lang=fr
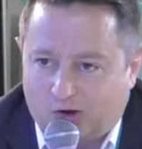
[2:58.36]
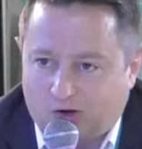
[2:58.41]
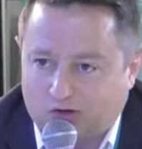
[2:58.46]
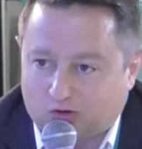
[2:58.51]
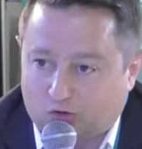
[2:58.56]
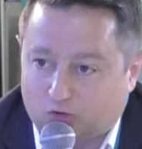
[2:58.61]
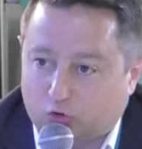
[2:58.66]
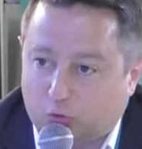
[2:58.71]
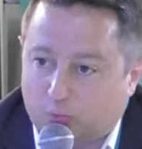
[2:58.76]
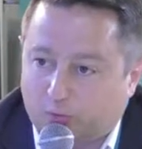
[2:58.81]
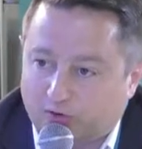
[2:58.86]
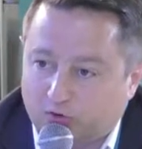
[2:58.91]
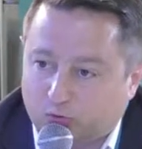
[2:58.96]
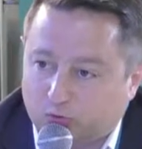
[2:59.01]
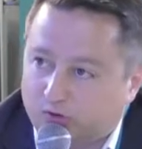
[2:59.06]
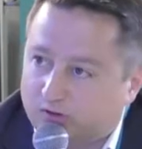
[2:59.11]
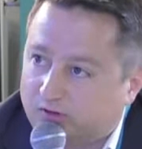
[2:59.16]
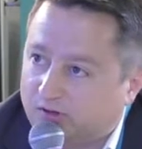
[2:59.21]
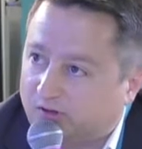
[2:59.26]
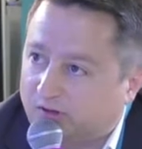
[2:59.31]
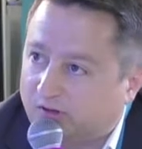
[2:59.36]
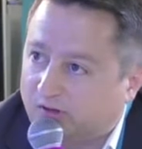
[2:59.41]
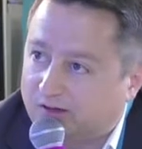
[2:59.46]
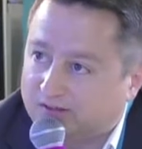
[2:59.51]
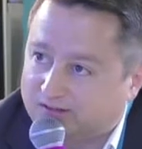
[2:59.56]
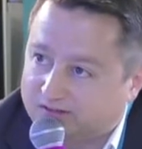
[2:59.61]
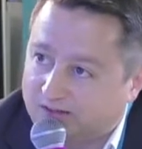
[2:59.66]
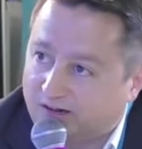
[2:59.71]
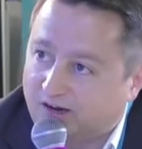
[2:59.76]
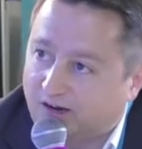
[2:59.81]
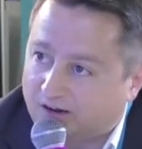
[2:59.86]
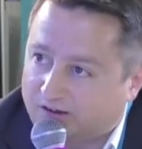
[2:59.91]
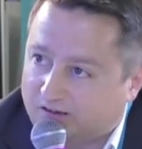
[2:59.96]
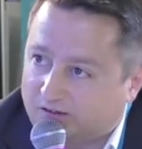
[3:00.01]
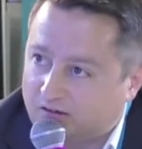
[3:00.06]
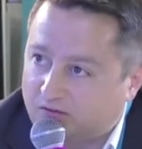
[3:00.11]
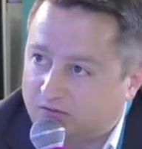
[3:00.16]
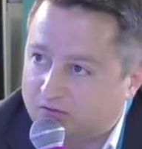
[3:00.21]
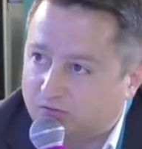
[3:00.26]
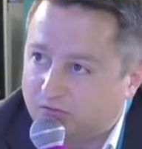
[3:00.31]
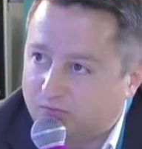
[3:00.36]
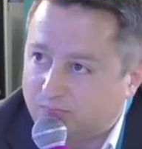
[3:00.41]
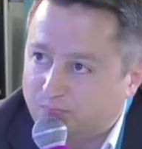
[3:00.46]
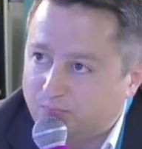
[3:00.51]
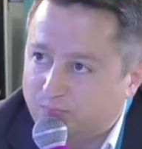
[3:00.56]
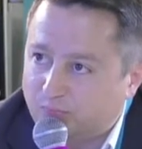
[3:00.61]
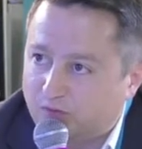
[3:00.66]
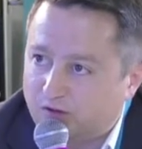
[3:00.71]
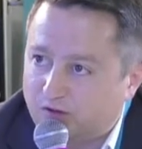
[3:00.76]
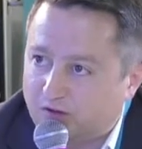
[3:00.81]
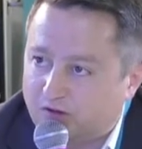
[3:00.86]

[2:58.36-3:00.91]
les entreprises ont été assez réactives mm.